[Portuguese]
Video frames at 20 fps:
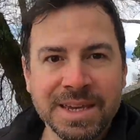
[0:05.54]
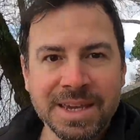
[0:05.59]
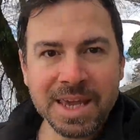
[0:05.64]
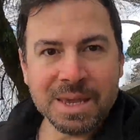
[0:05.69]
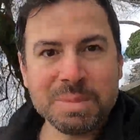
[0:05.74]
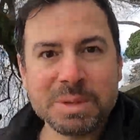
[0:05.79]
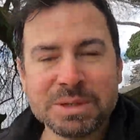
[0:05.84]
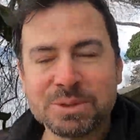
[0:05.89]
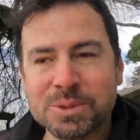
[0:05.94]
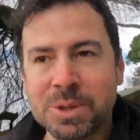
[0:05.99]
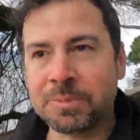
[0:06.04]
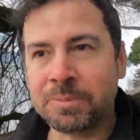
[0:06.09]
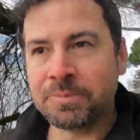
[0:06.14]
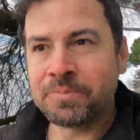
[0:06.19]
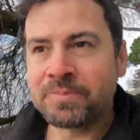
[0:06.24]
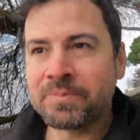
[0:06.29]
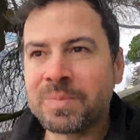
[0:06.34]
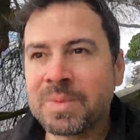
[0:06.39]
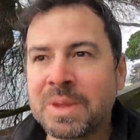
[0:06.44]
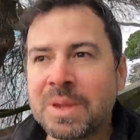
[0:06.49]
E aí pessoal,
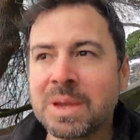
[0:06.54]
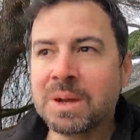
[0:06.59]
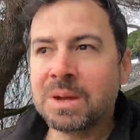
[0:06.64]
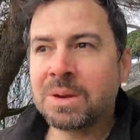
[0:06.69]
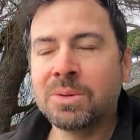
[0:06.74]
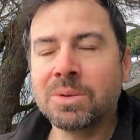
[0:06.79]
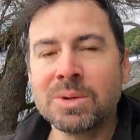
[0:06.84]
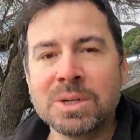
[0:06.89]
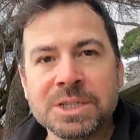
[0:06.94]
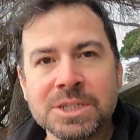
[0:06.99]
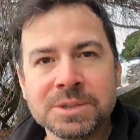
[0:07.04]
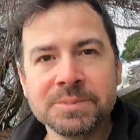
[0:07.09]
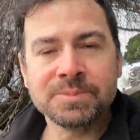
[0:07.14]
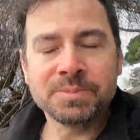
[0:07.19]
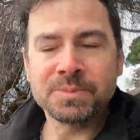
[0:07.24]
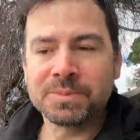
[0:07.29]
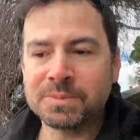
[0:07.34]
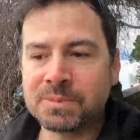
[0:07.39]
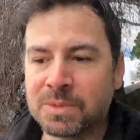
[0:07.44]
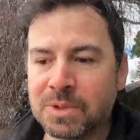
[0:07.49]
hoje
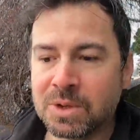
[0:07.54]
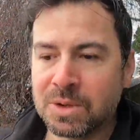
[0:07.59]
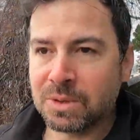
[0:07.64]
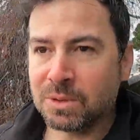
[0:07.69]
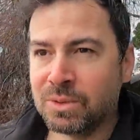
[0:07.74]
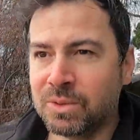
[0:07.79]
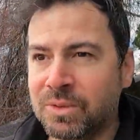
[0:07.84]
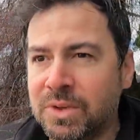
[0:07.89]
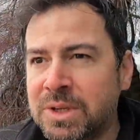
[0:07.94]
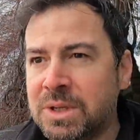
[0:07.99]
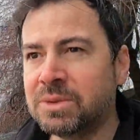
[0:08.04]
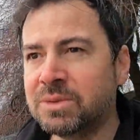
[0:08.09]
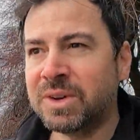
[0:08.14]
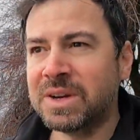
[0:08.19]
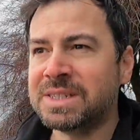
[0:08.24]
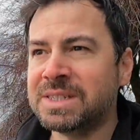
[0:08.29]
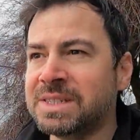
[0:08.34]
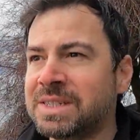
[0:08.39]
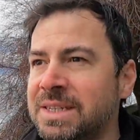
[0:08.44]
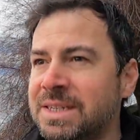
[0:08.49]
o vídeo
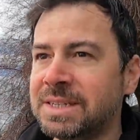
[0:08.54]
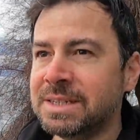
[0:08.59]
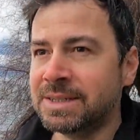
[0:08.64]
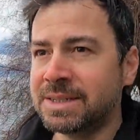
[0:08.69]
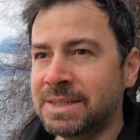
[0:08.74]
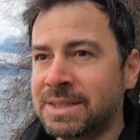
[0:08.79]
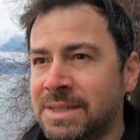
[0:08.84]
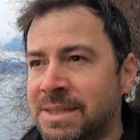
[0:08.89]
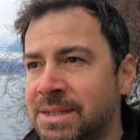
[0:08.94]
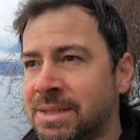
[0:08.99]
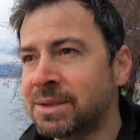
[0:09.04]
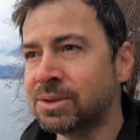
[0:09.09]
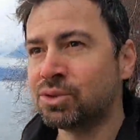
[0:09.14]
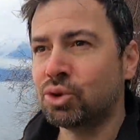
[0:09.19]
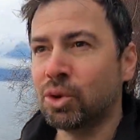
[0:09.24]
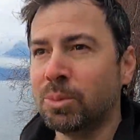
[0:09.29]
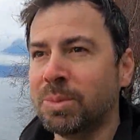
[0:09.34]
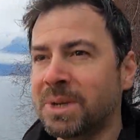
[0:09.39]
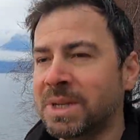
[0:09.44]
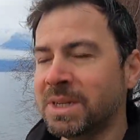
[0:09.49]
vai ser
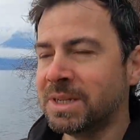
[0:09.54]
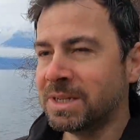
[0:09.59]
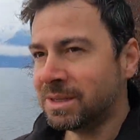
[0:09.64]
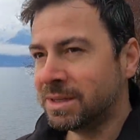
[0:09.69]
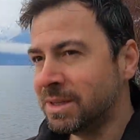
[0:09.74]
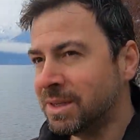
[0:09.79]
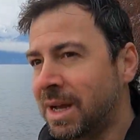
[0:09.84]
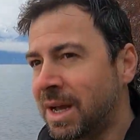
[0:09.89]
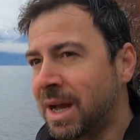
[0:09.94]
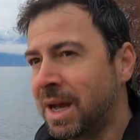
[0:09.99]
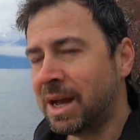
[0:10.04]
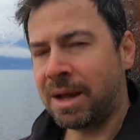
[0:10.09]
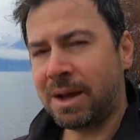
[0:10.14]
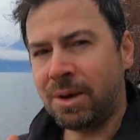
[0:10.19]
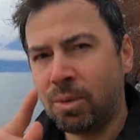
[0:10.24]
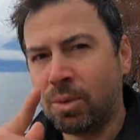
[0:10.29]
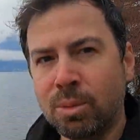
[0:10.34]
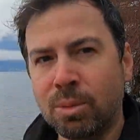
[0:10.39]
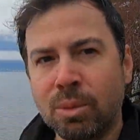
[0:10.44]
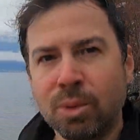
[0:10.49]
sobre
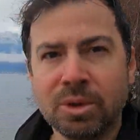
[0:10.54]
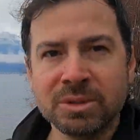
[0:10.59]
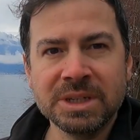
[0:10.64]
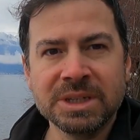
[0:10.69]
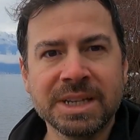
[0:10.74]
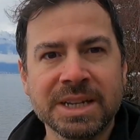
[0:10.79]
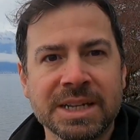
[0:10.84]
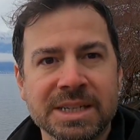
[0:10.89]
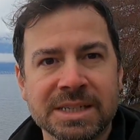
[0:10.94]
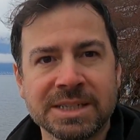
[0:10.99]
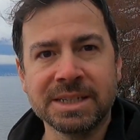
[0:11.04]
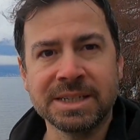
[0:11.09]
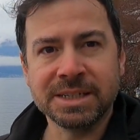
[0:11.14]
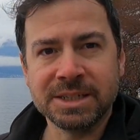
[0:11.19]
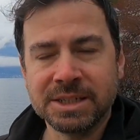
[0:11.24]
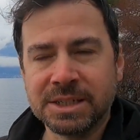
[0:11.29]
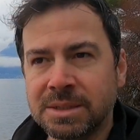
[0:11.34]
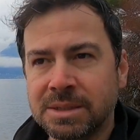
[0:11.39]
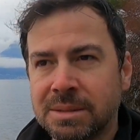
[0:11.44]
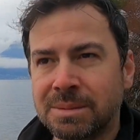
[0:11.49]
algo muito
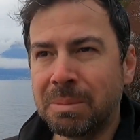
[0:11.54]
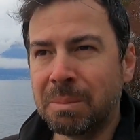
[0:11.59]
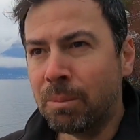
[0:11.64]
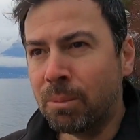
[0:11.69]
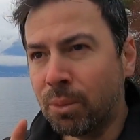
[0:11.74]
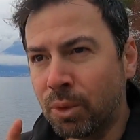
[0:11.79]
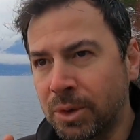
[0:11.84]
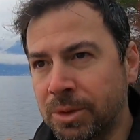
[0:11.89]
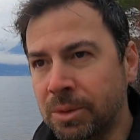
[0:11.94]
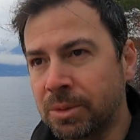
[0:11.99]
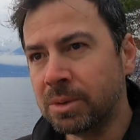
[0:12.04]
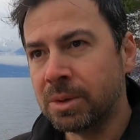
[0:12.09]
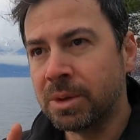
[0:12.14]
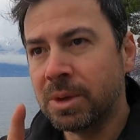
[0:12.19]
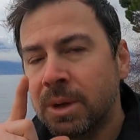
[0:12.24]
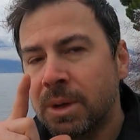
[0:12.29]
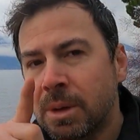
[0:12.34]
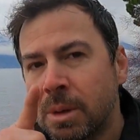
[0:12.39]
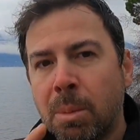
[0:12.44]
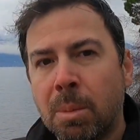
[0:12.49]
interessante, muito,
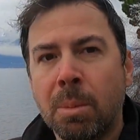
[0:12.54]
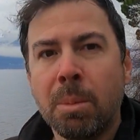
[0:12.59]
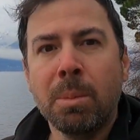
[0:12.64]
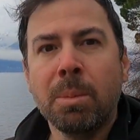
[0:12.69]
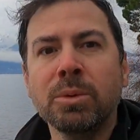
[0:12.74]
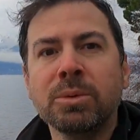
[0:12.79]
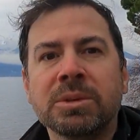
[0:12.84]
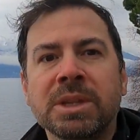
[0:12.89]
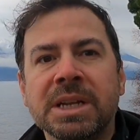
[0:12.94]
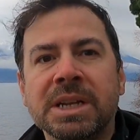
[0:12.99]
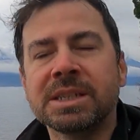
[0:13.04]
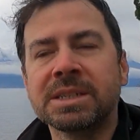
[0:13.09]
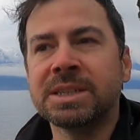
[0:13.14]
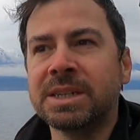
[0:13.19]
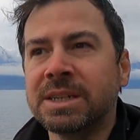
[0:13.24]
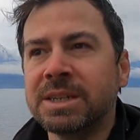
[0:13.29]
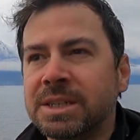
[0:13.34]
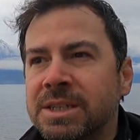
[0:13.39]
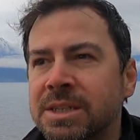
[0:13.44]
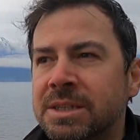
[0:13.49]
muito
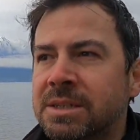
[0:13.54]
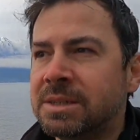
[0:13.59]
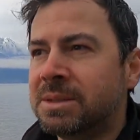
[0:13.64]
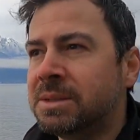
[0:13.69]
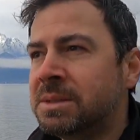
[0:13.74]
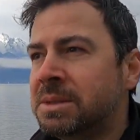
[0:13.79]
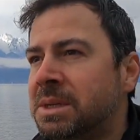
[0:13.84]
interessante,